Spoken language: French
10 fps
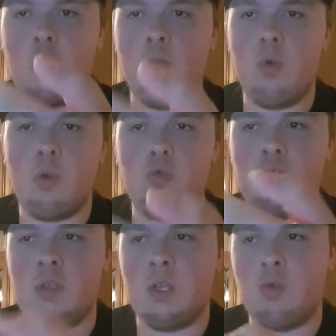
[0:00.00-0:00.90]
rumeurs, tout
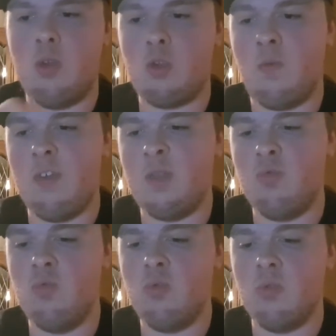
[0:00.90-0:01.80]
ça circuler sur
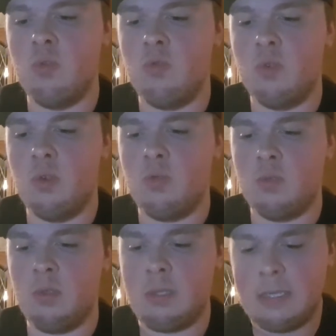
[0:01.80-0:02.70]
Facebook, euh, Twitter, tout
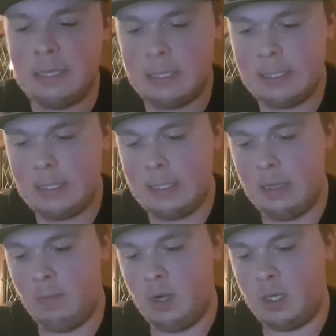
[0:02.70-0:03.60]
ça.
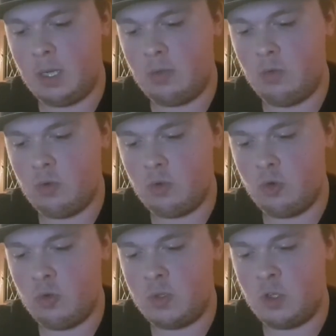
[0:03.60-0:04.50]
Malgré tout, que
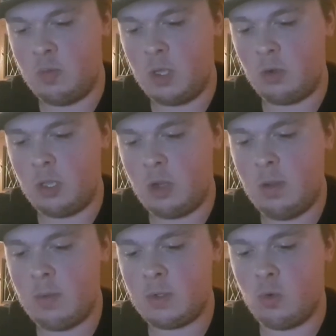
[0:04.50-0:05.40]
je, m'y attendais quand
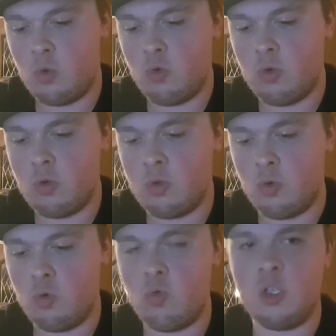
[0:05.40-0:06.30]
même à son retour. Euh, sur
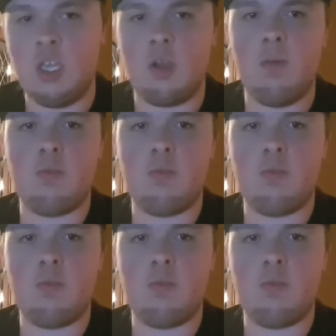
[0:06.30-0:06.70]
le coup, j'étais quand même